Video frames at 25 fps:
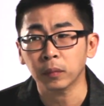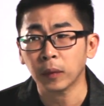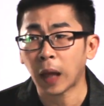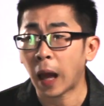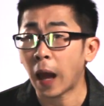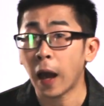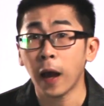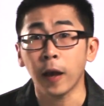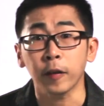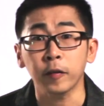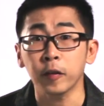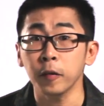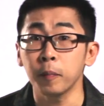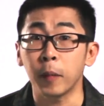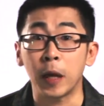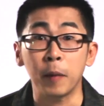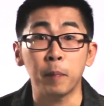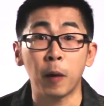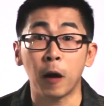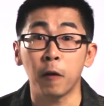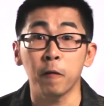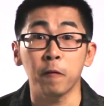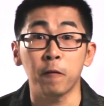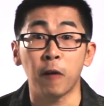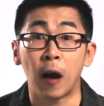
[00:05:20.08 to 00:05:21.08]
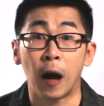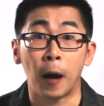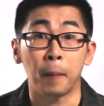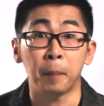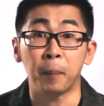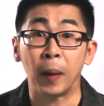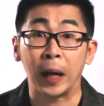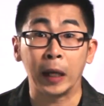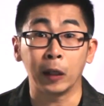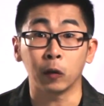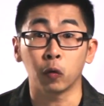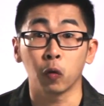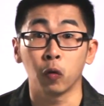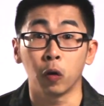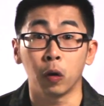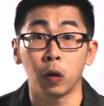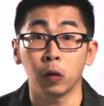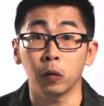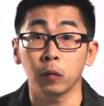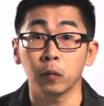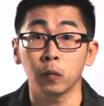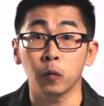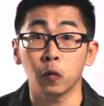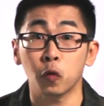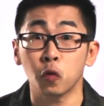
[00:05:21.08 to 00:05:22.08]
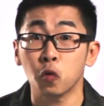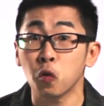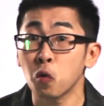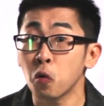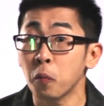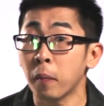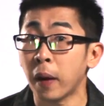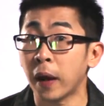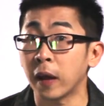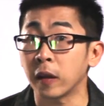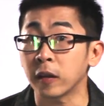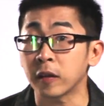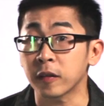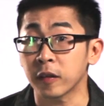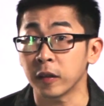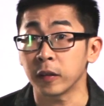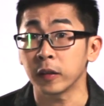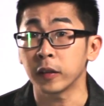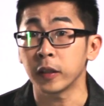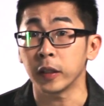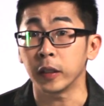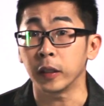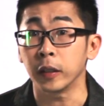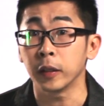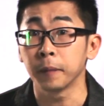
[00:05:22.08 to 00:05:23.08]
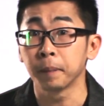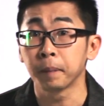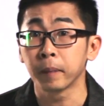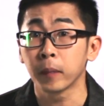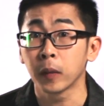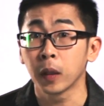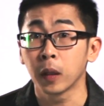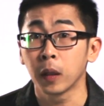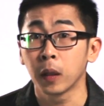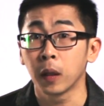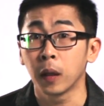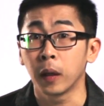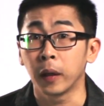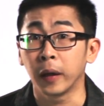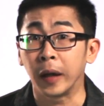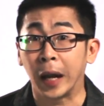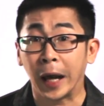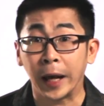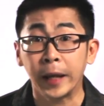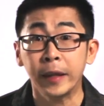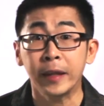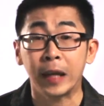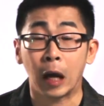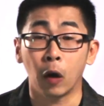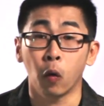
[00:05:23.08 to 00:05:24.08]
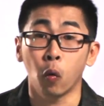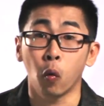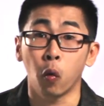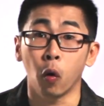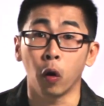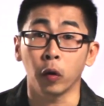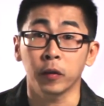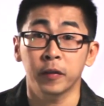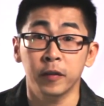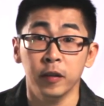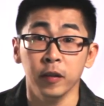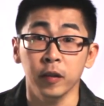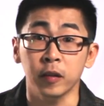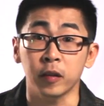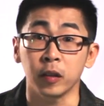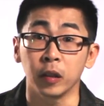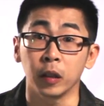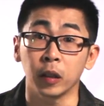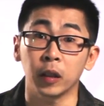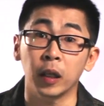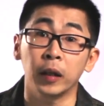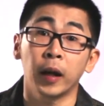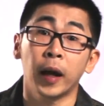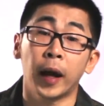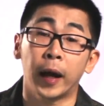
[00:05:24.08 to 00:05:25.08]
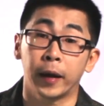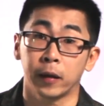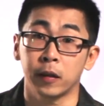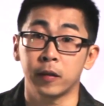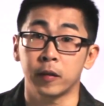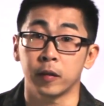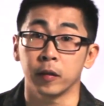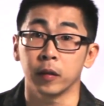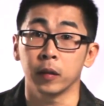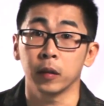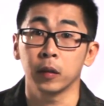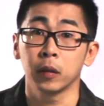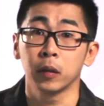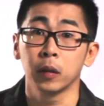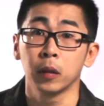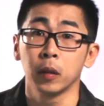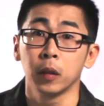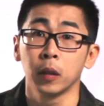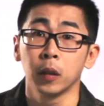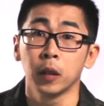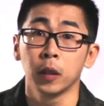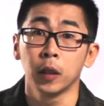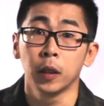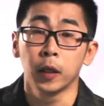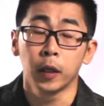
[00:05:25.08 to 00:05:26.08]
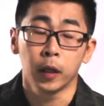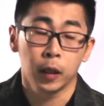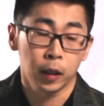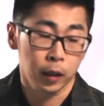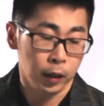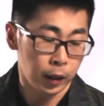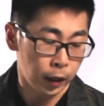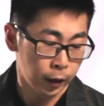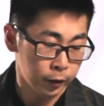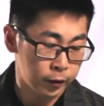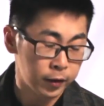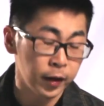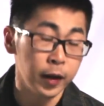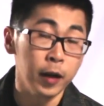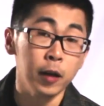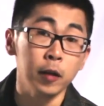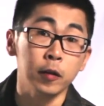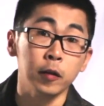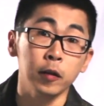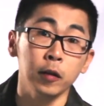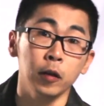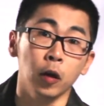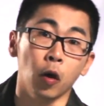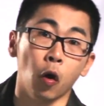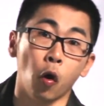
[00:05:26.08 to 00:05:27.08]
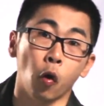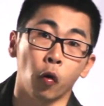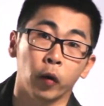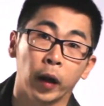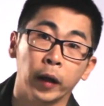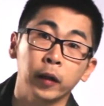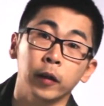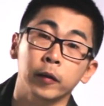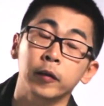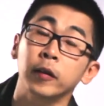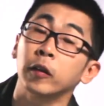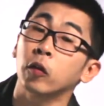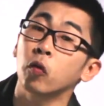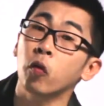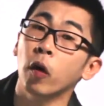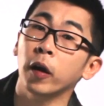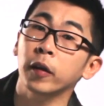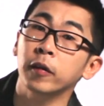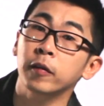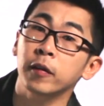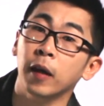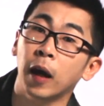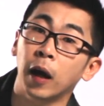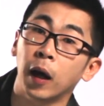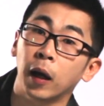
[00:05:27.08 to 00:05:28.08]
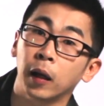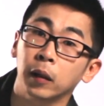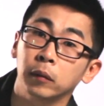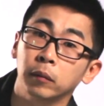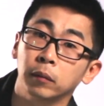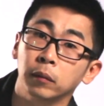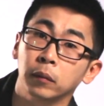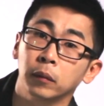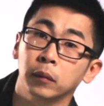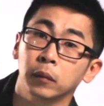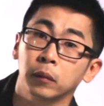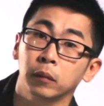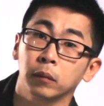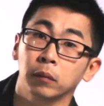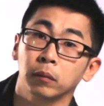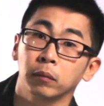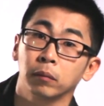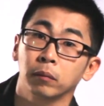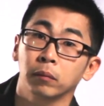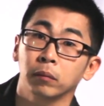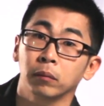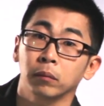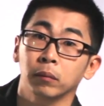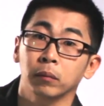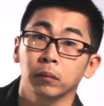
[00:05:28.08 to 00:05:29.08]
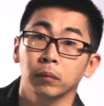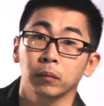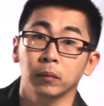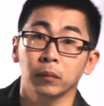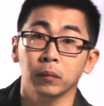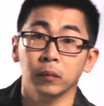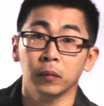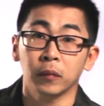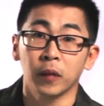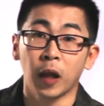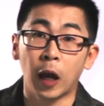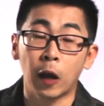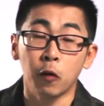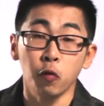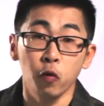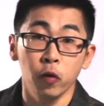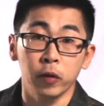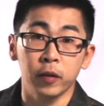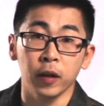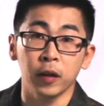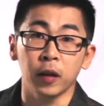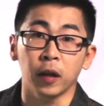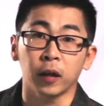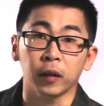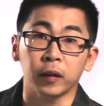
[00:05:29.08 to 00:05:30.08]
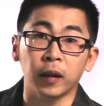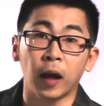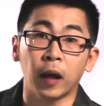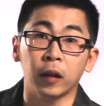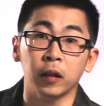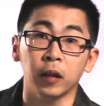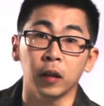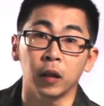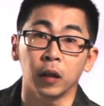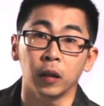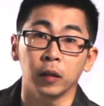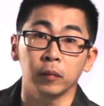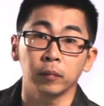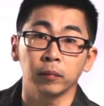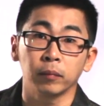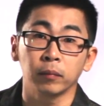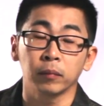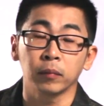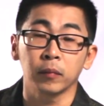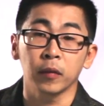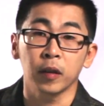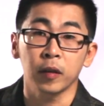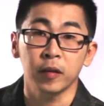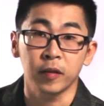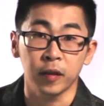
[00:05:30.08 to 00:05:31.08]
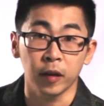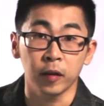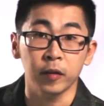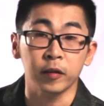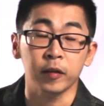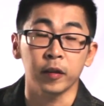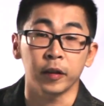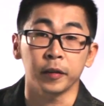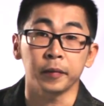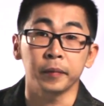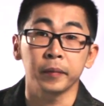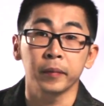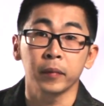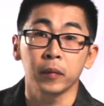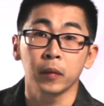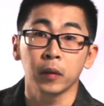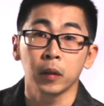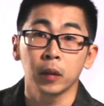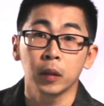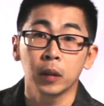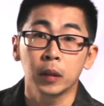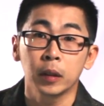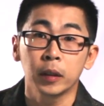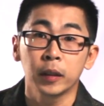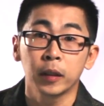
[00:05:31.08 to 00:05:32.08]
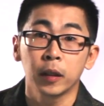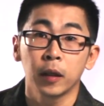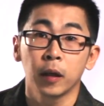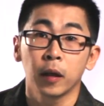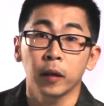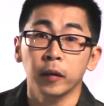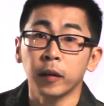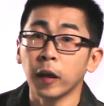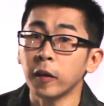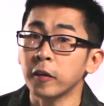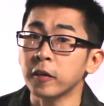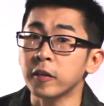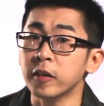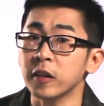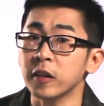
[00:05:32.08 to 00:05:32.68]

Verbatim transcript: 他还是没办法摆脱出卖身体来养活自己跟孩子。那在一次偶然的情况下。她遇见了她的先生，但